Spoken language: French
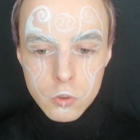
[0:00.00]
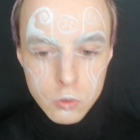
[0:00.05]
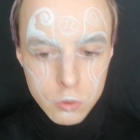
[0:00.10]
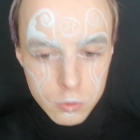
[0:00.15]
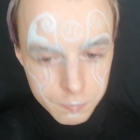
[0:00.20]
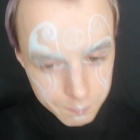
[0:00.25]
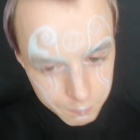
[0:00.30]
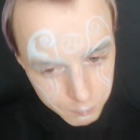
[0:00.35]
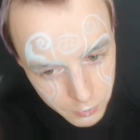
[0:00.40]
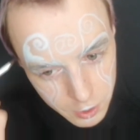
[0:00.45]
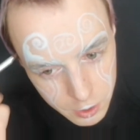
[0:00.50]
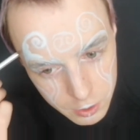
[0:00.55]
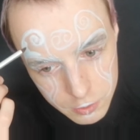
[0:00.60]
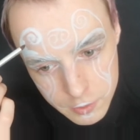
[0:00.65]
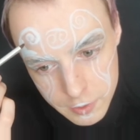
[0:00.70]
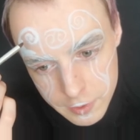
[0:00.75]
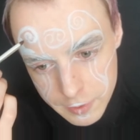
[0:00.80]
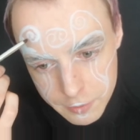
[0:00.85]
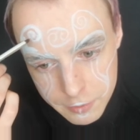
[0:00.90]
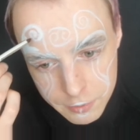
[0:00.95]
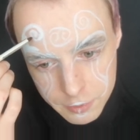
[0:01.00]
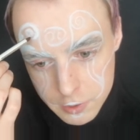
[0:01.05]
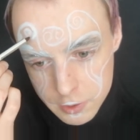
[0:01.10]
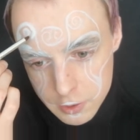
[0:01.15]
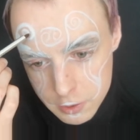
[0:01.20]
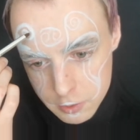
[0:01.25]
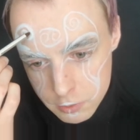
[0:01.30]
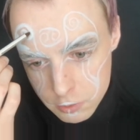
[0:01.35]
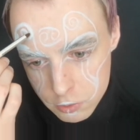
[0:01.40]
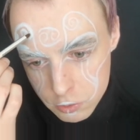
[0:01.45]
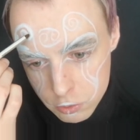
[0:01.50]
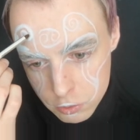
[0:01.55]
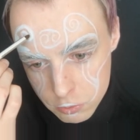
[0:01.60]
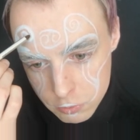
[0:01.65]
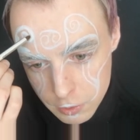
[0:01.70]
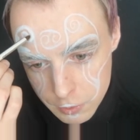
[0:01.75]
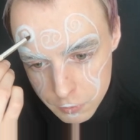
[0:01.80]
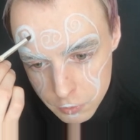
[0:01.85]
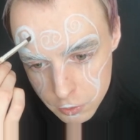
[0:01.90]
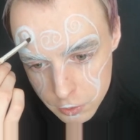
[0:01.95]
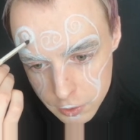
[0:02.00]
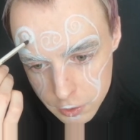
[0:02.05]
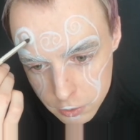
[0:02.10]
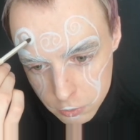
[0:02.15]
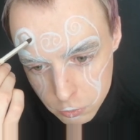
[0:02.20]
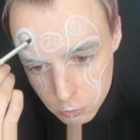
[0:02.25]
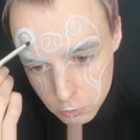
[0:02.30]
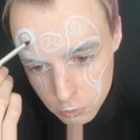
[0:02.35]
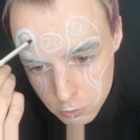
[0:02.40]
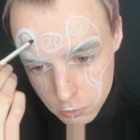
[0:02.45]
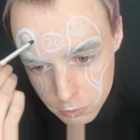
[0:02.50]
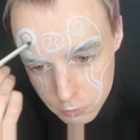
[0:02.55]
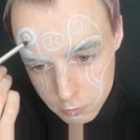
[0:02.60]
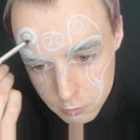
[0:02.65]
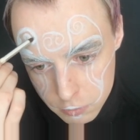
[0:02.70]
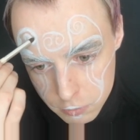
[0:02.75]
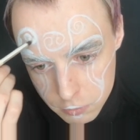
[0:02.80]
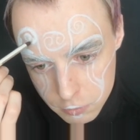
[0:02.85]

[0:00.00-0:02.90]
Du coup, quand c'est fait, je vais venir donc